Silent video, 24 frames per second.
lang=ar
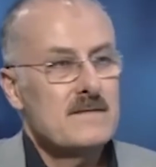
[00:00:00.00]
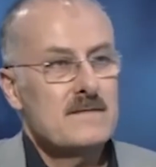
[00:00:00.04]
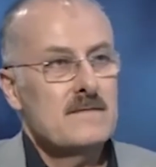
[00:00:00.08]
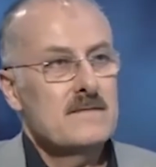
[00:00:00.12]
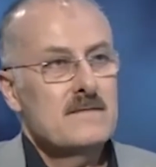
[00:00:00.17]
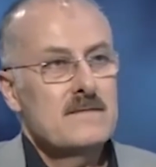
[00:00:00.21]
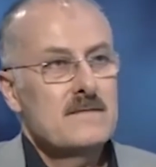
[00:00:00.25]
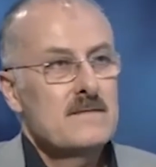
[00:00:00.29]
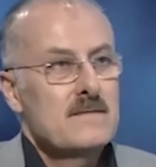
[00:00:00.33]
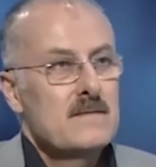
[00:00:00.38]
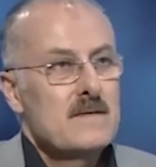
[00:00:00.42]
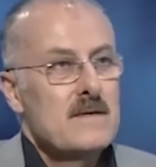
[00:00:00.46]

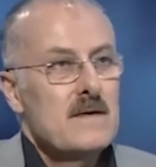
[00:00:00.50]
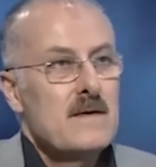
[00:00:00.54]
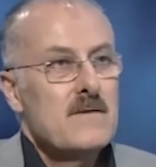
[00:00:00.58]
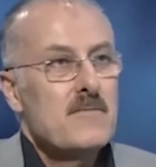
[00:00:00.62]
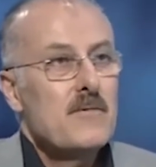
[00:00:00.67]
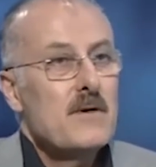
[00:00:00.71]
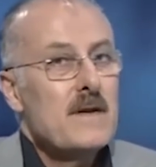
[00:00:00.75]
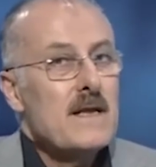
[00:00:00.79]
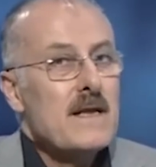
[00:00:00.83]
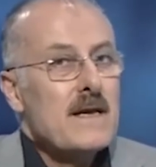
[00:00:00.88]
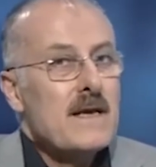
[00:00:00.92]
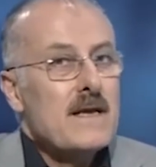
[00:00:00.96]
نعم
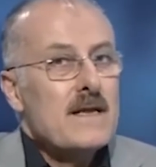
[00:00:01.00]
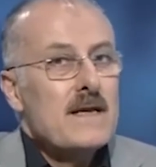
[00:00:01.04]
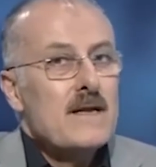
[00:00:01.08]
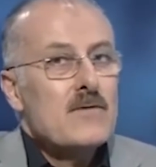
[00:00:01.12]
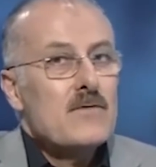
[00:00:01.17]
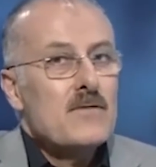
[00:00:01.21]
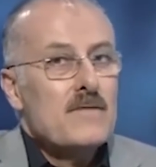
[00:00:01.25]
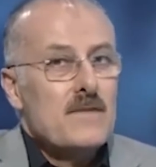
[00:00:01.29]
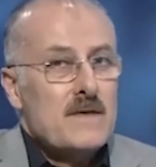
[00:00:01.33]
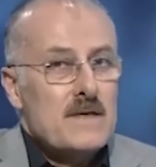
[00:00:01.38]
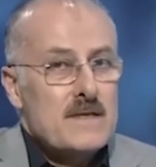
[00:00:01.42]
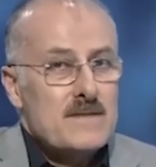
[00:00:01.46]
ولكن
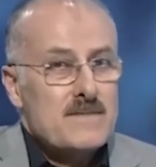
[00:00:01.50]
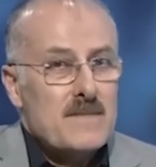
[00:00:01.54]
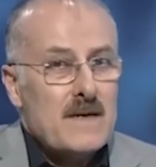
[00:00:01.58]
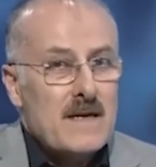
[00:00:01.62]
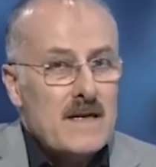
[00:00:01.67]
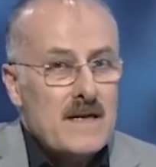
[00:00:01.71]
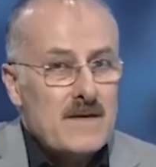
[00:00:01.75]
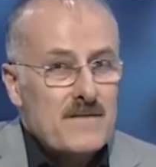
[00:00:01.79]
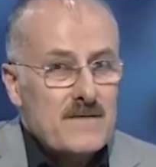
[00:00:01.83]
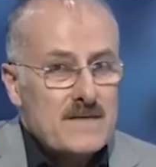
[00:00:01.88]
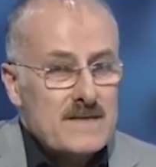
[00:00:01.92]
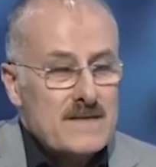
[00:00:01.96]
انه حزب
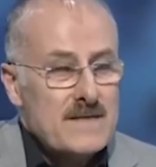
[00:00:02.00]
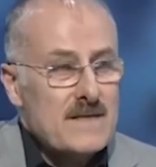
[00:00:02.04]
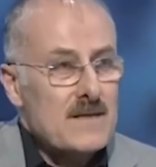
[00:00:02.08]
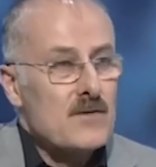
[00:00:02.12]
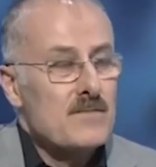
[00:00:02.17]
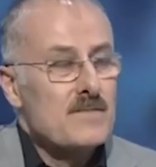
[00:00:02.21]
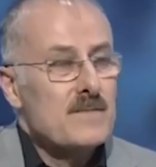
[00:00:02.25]
الله فصيل